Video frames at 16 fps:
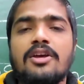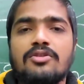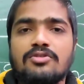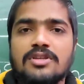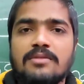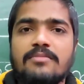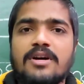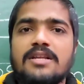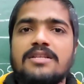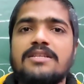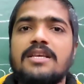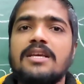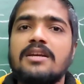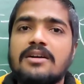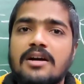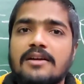तो समझिए
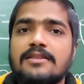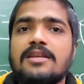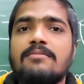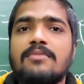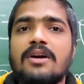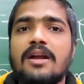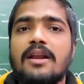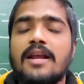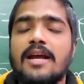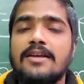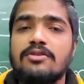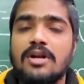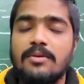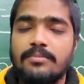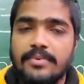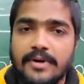कि ख़त्म करना है
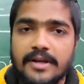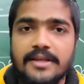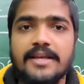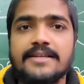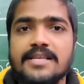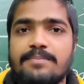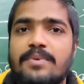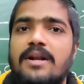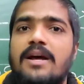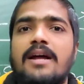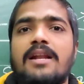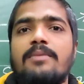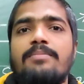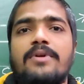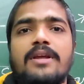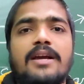थोड़ा बढ़िया से
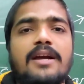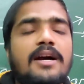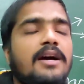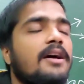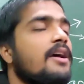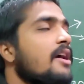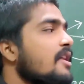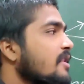पढ़ाना पड़ेगा